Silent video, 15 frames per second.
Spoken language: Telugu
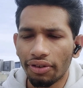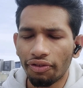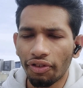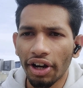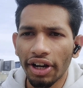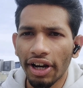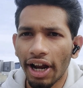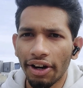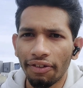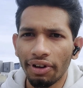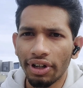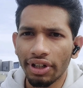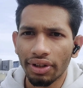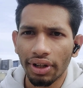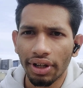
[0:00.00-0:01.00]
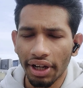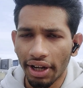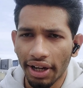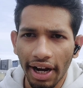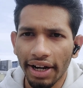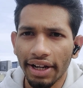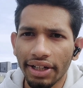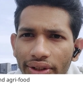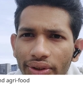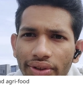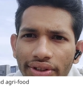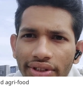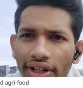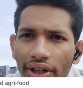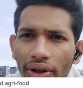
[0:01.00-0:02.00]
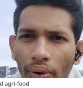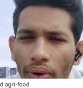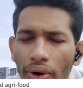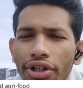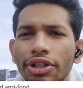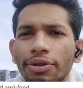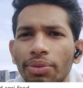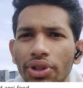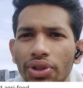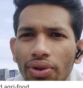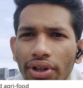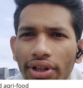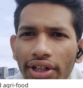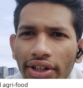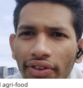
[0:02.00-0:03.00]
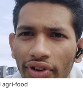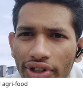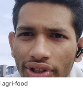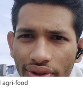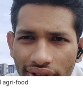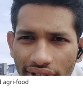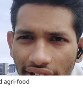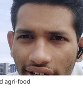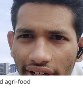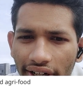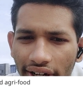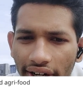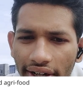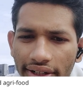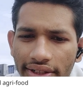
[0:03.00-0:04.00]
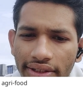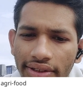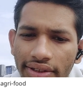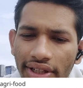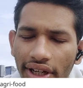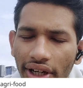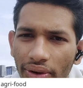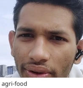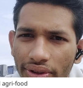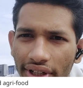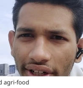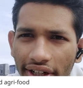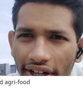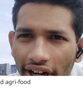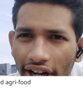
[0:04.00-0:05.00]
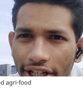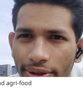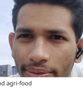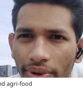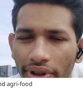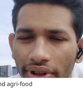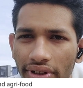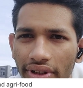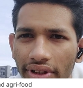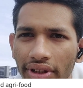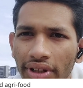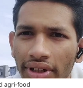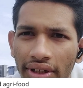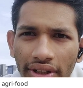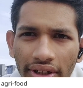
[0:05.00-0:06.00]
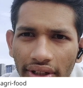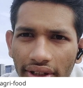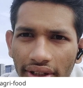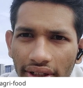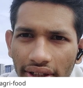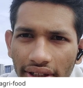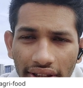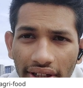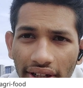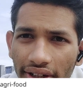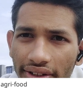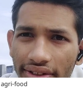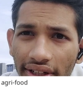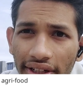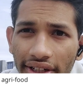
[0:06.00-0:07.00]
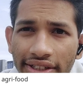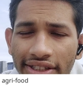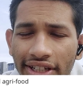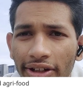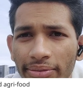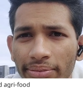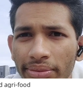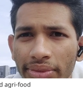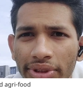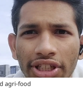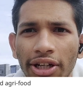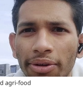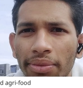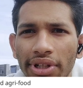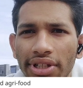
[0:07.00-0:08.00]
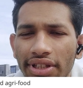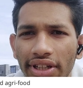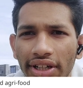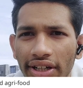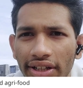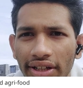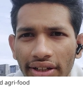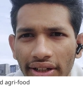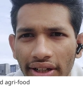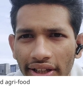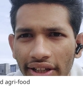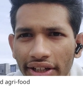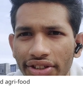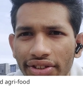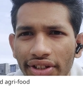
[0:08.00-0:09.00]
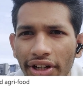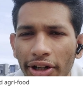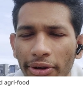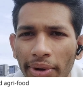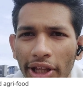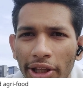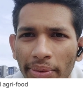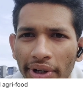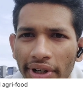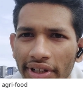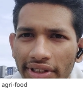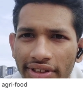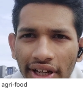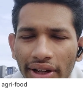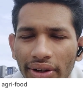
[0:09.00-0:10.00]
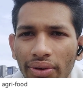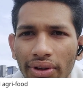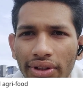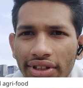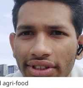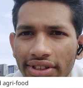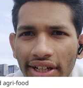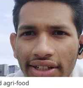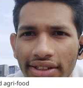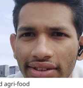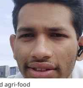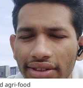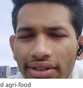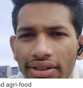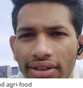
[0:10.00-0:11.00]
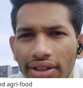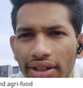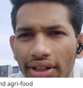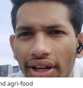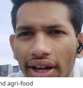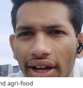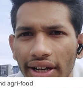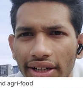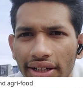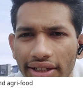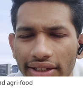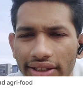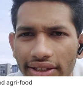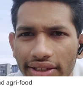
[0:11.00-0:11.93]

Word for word: ఫైవ్ కేటగిరీ కేటగిరీస్ వచ్చేసరికి ఒక్కొక్కటి చెప్తాను చూడండి ఫస్ట్ వచ్చేసరికి ట్రేడ్స్ సెకండ్ వచ్చేసరికి ట్రాన్స్పోర్ట్ థర్డ్ వచ్చేసరికి స్టెమ్ స్టెమ్ తెలిసిందే కదా అదే ఇంజనీరింగ్ మ్యాథమెటిక్స్ టెక్నాలజీ అండ్ సైన్సెస్ అండ్